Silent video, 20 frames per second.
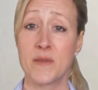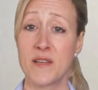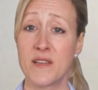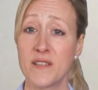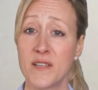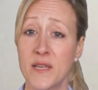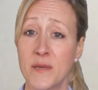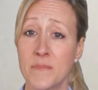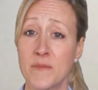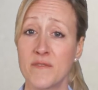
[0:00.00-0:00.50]

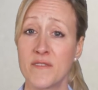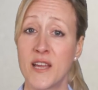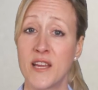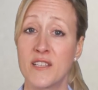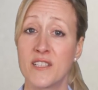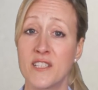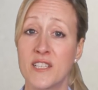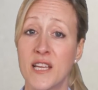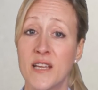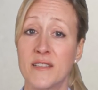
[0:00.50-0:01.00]

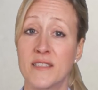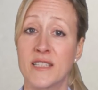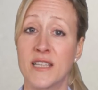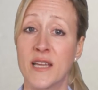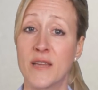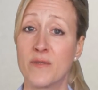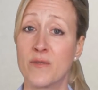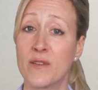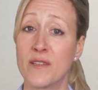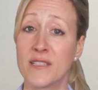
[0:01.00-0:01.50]
Getriebewerkstatt
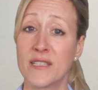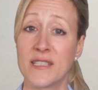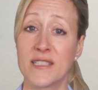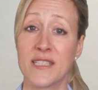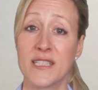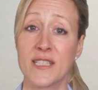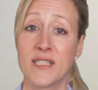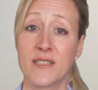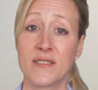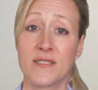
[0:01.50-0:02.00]

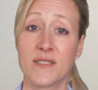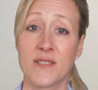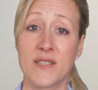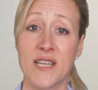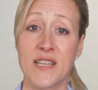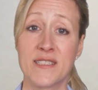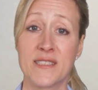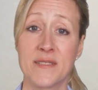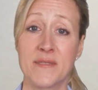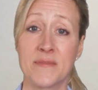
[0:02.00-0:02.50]
diagnostizieren zu
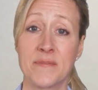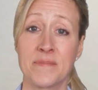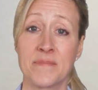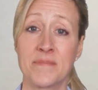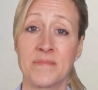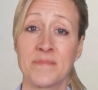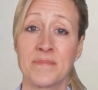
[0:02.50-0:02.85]
lassen.